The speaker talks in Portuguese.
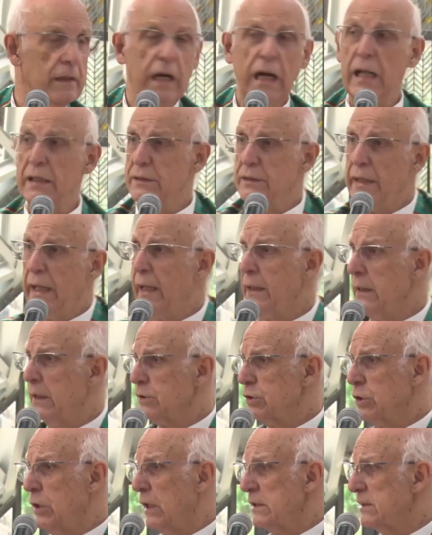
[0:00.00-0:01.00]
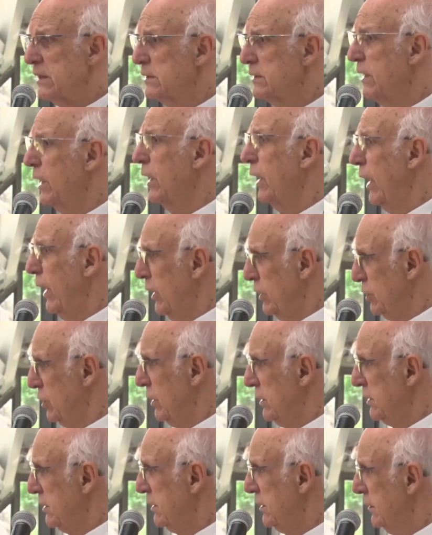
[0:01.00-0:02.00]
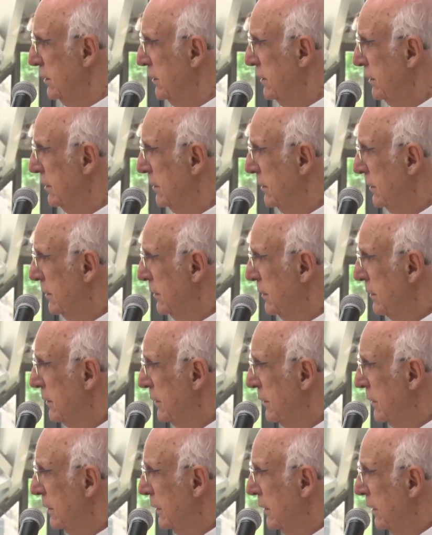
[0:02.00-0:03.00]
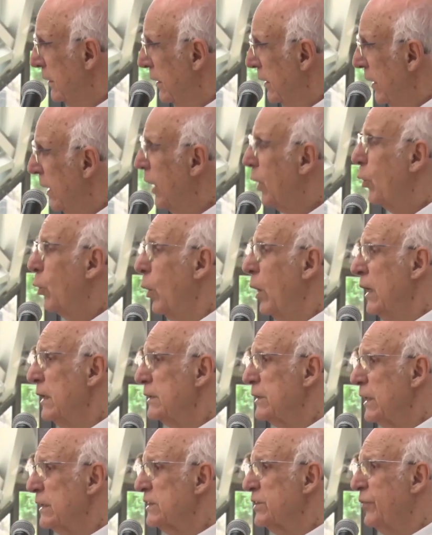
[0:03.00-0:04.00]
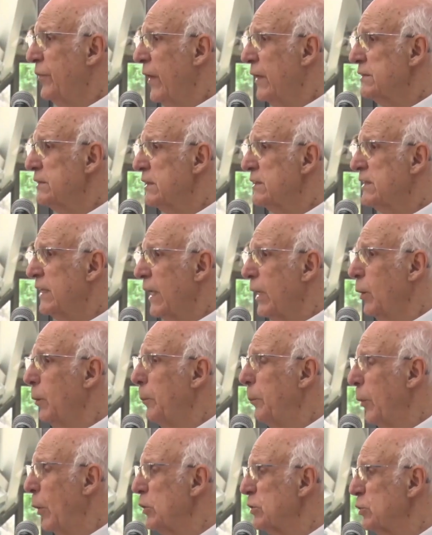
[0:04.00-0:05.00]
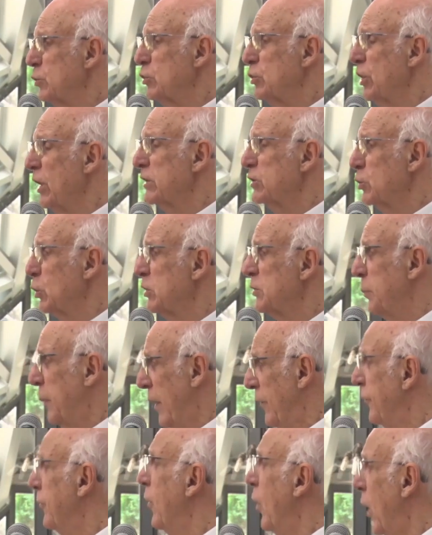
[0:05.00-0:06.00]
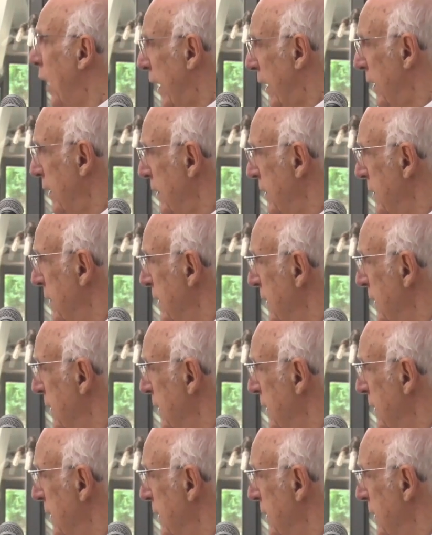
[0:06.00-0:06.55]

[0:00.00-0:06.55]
Até nas nossas igrejas, e quantas vezes terão posto Jesus para fora?